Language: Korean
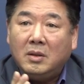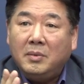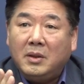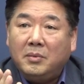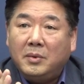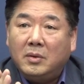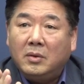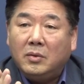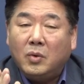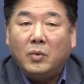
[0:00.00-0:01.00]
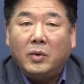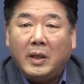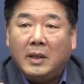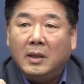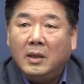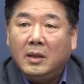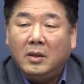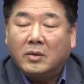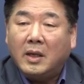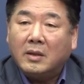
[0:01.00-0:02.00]
12.12로 종료된
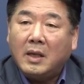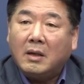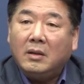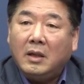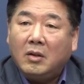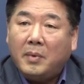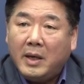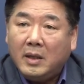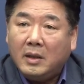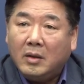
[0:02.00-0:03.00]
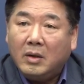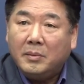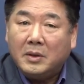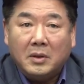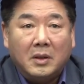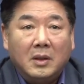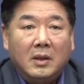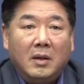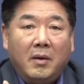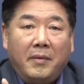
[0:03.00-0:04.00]
역사적 사건이라고 봐야 된다고 하면서
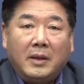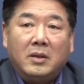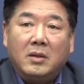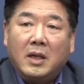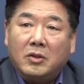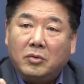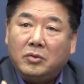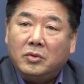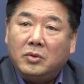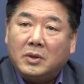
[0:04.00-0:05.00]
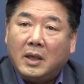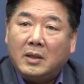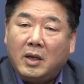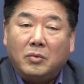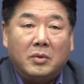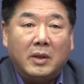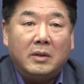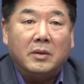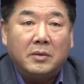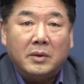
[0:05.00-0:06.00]
팩트를 가지고 쭉 제가 재구성해
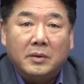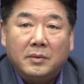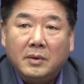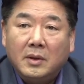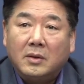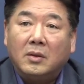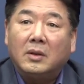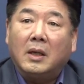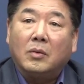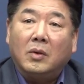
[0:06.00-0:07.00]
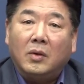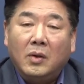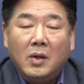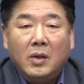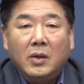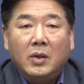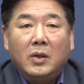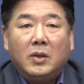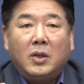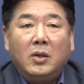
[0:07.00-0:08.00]
드렸어요. 그것하고
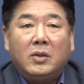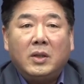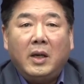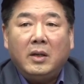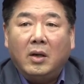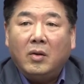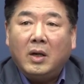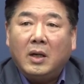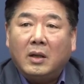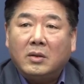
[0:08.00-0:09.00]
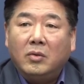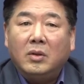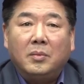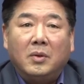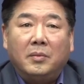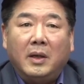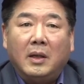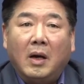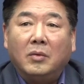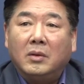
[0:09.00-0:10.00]
실제 영화 서울의 봄에
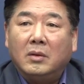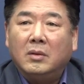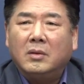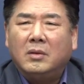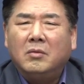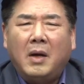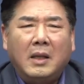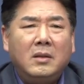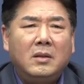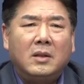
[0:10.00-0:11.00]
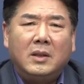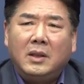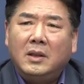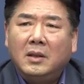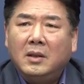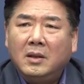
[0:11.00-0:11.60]
나오는 거는 그건 완전히